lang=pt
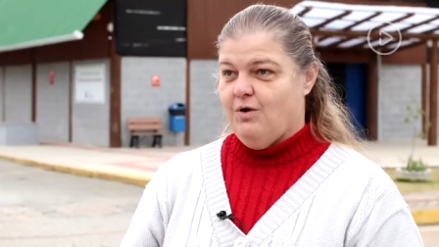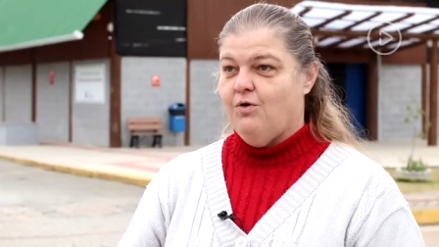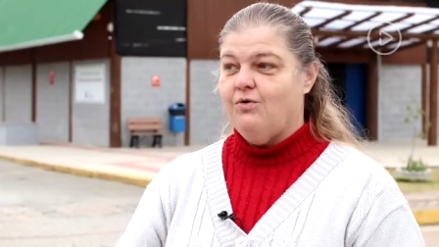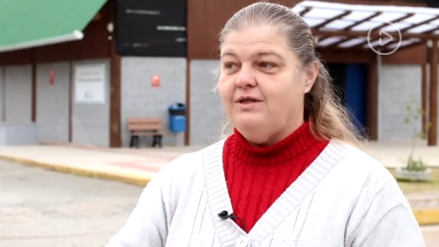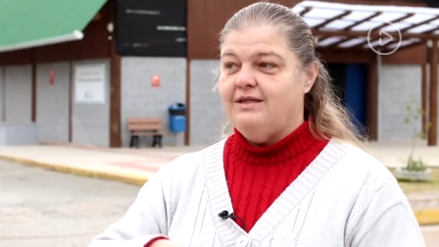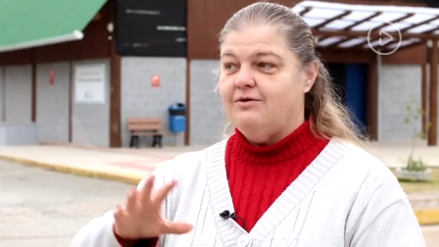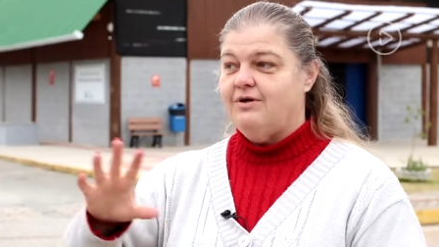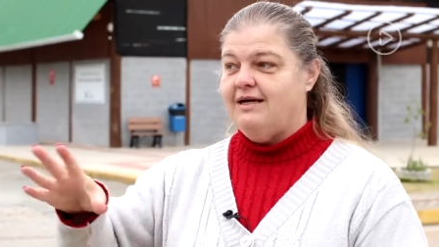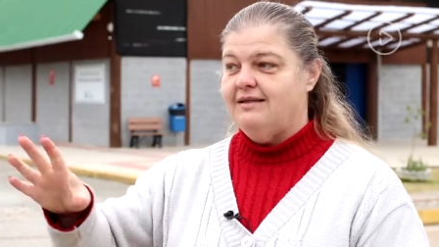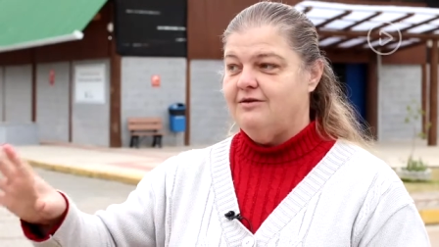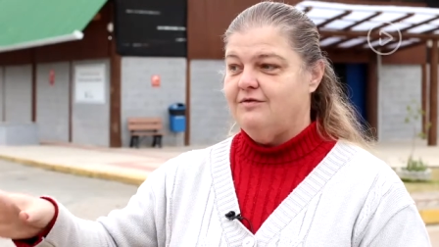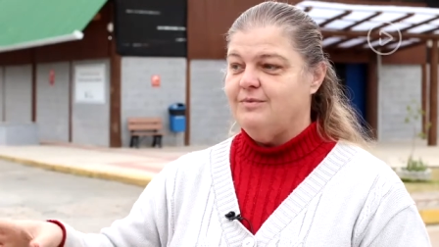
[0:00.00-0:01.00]
ou então,
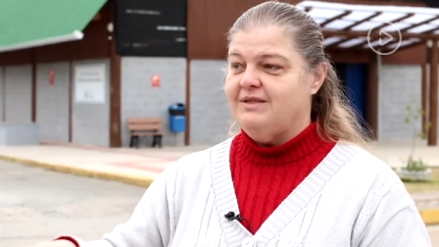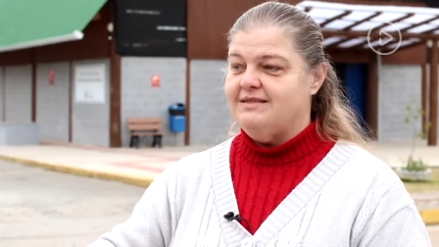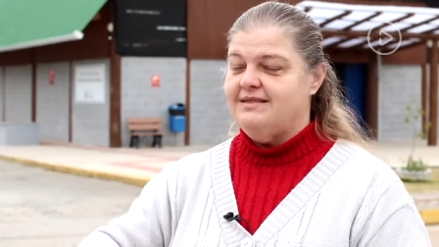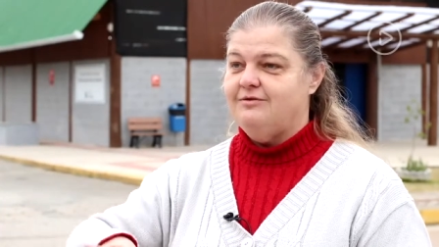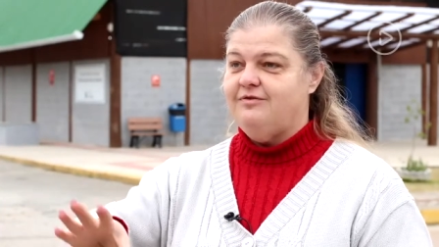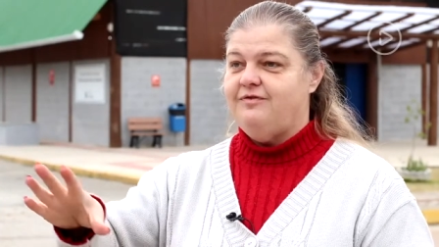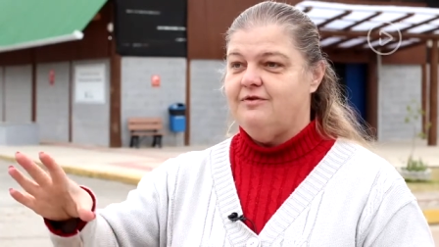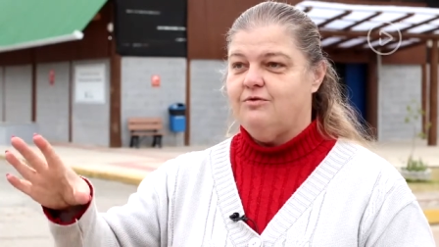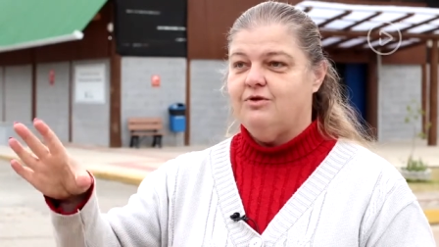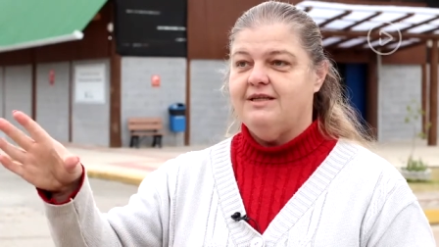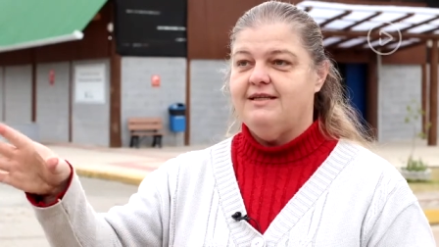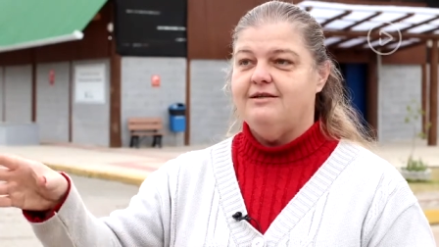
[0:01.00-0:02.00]
ah, não, vamos trazer no,
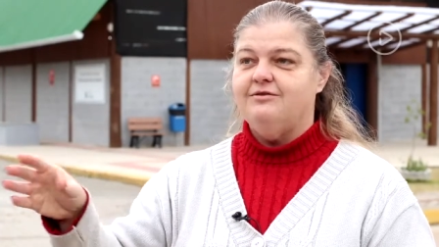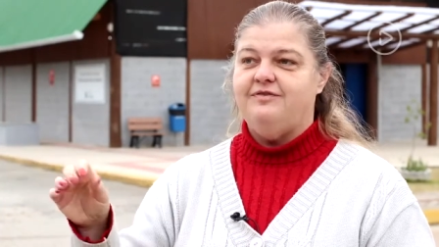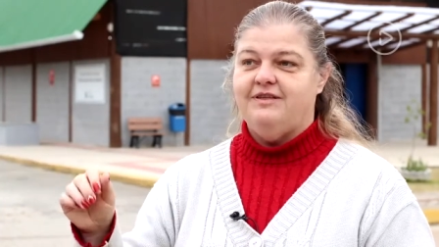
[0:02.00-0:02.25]
cortar no